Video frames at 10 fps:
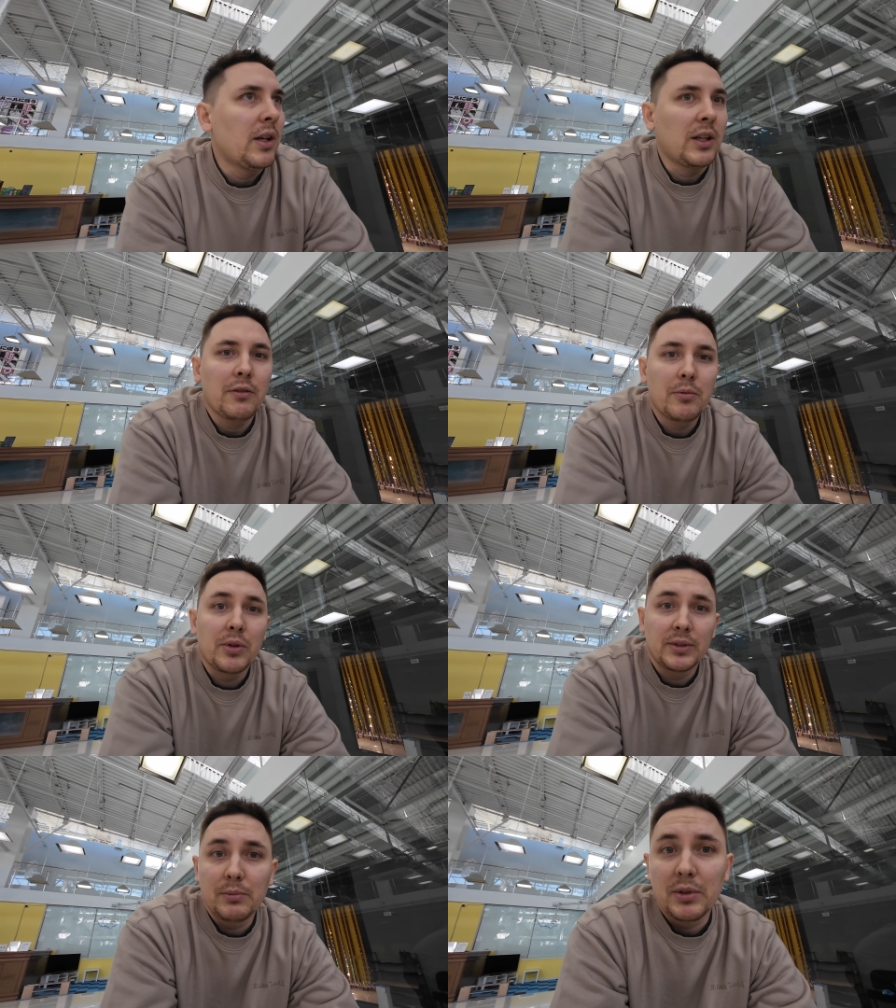Я
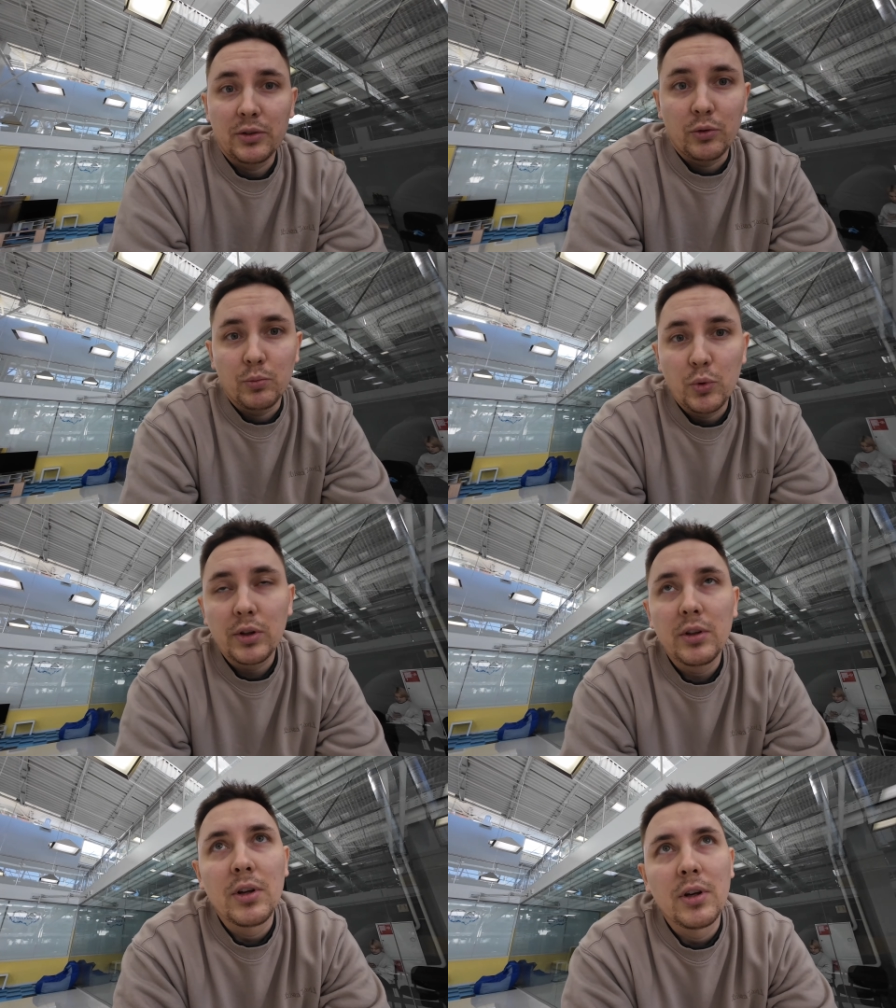выбрал себе
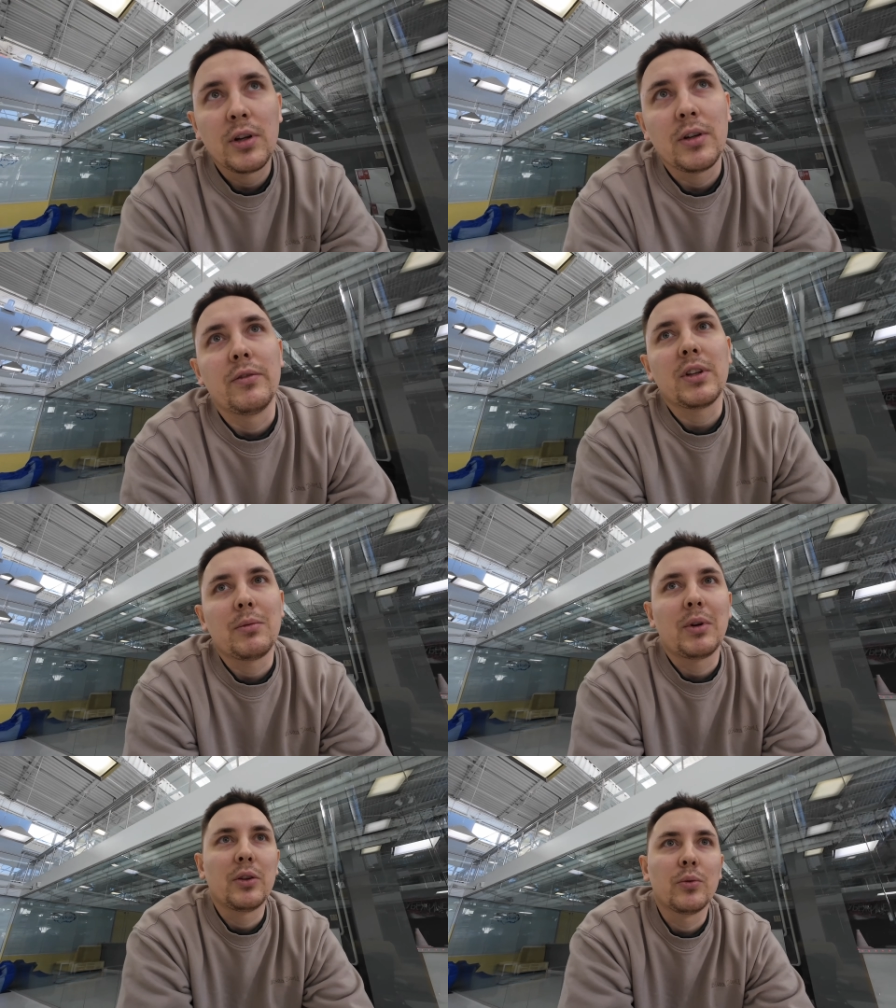сноуборд. В
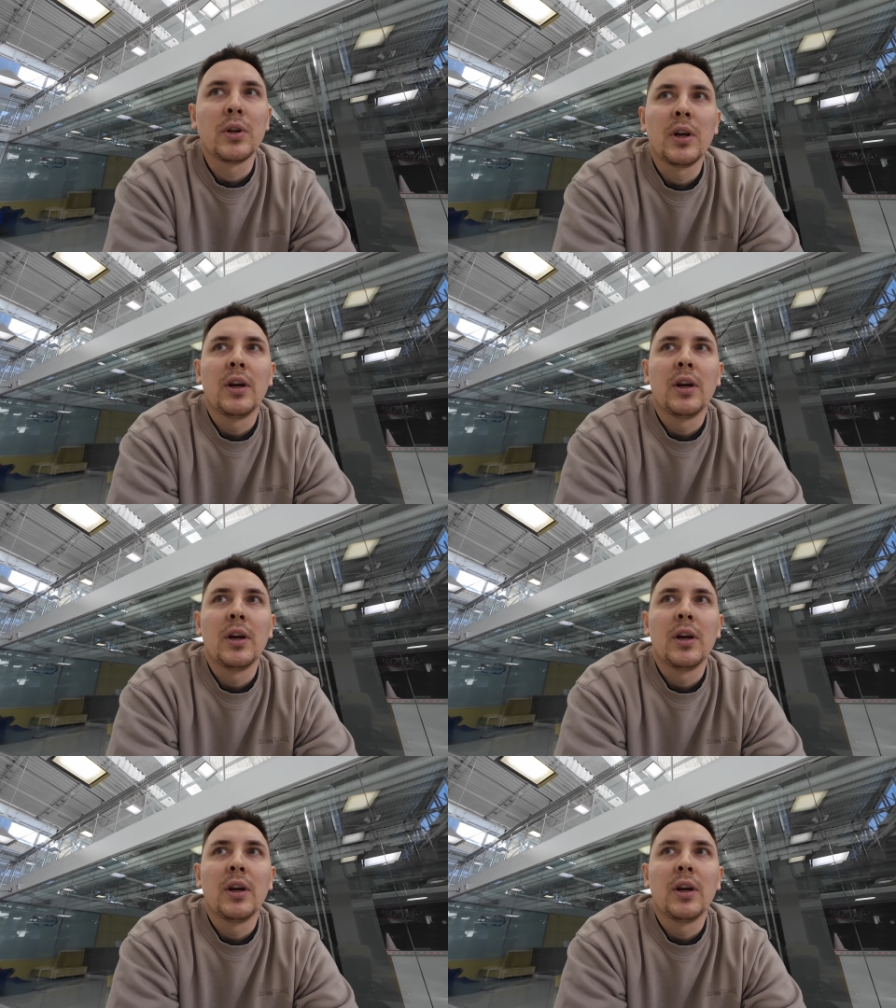этом году